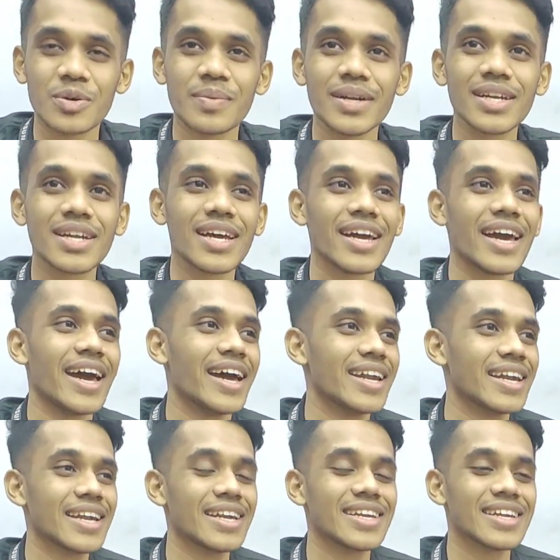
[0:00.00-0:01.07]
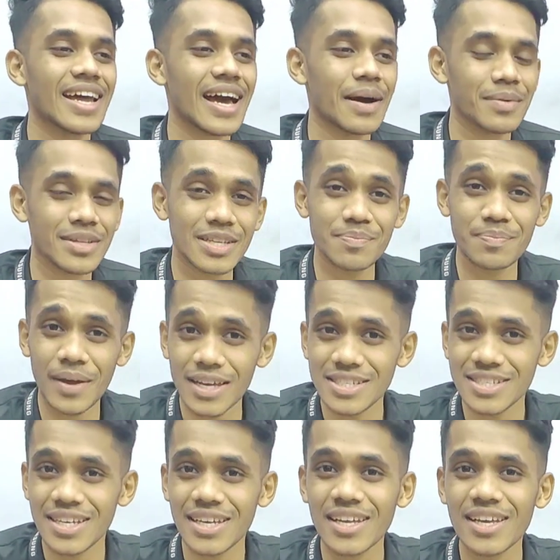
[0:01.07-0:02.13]
করবেন অ্যান্ড আমাদের
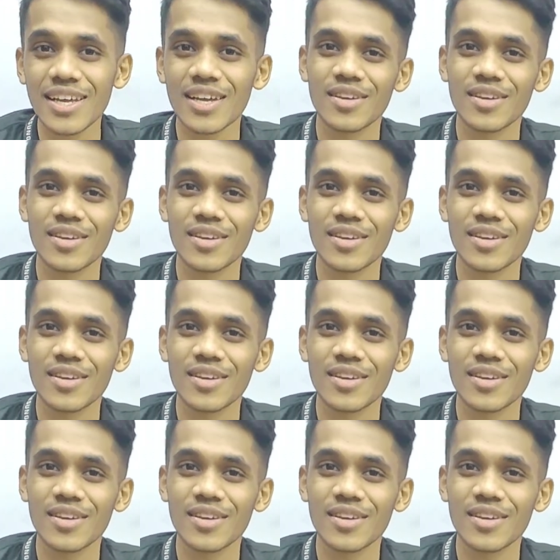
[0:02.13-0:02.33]
পেজে